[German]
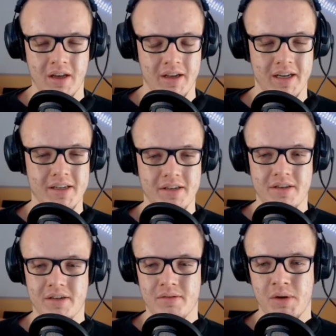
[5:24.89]
Das ist
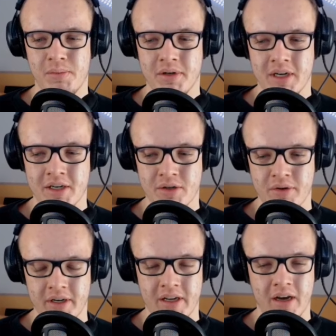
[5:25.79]
ein
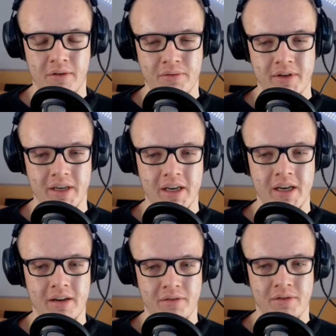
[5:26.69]
Reportagetrack, der auf
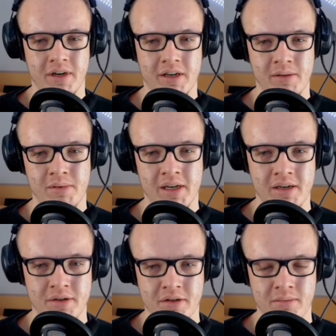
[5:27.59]
jeden Fall in die
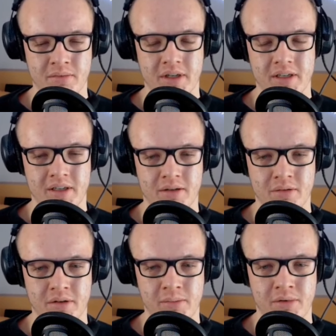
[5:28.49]
Playlist kommt, Alter.
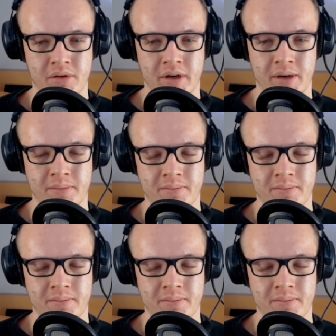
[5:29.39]
Holy moly.